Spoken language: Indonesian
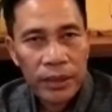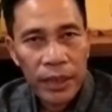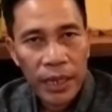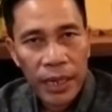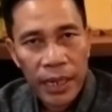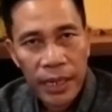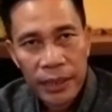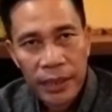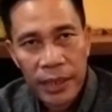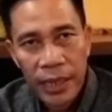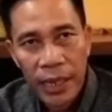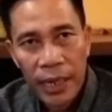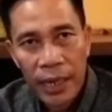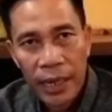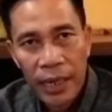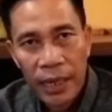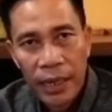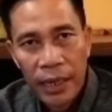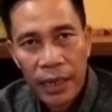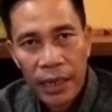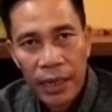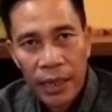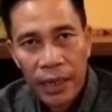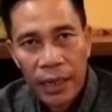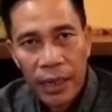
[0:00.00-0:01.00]
Saya rasa
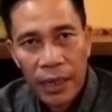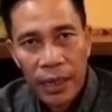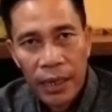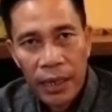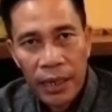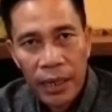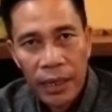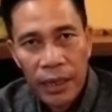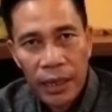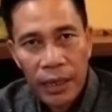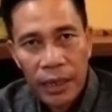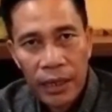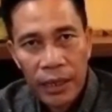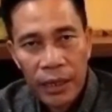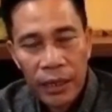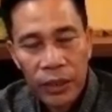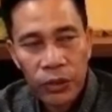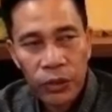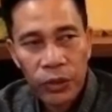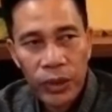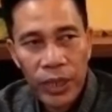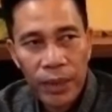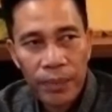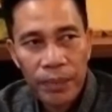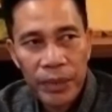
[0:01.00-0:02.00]

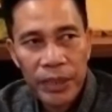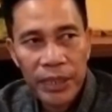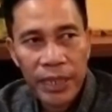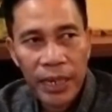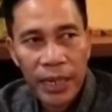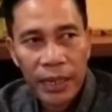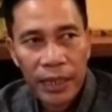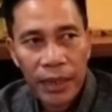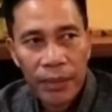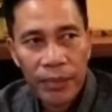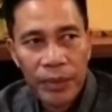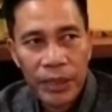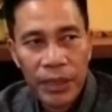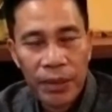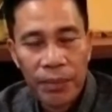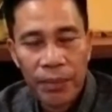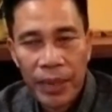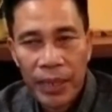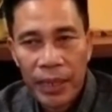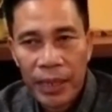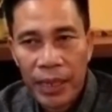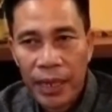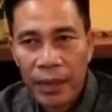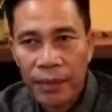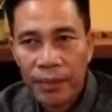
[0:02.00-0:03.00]
itu yang bisa kami
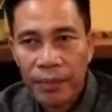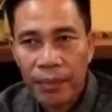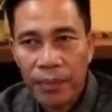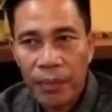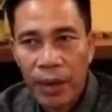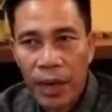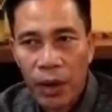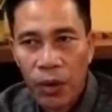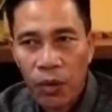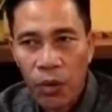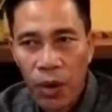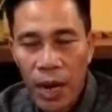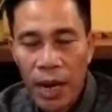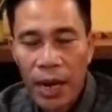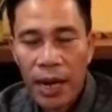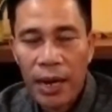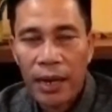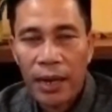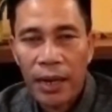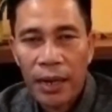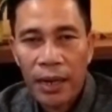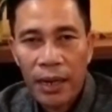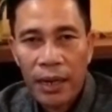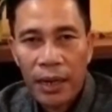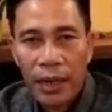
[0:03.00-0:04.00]
sampaikan bahwa